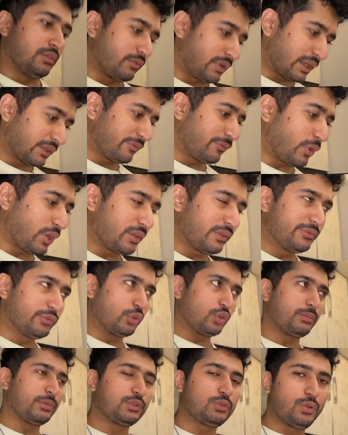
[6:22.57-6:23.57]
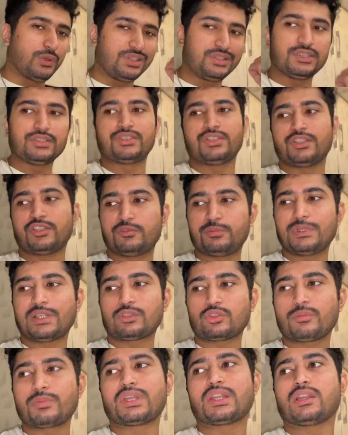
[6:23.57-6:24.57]
144 में थोड़ी सी चीज़ भी है
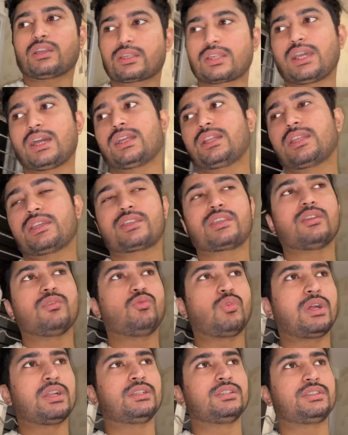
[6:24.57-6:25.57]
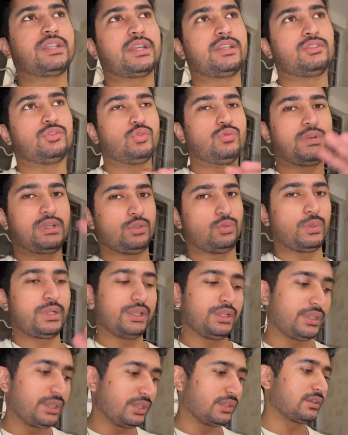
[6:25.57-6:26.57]
तो मेरा ख्याल है कि 110 टेन टू वन
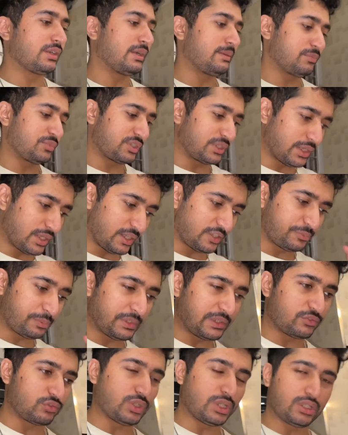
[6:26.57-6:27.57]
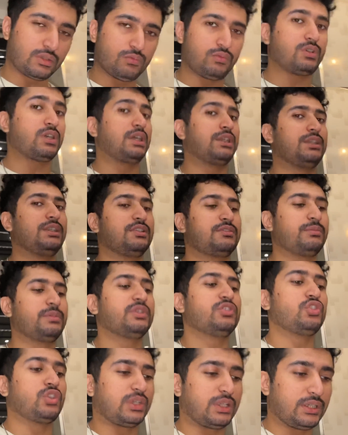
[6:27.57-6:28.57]
ट्वेंटी के आसपास जो है ना वो खाली इसमें
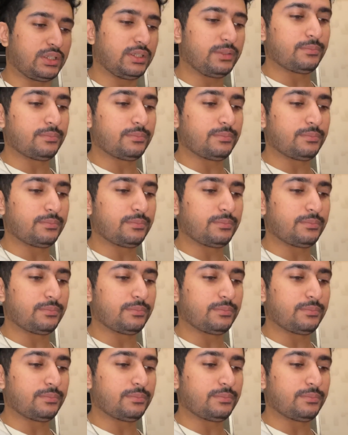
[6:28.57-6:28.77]
चिकन है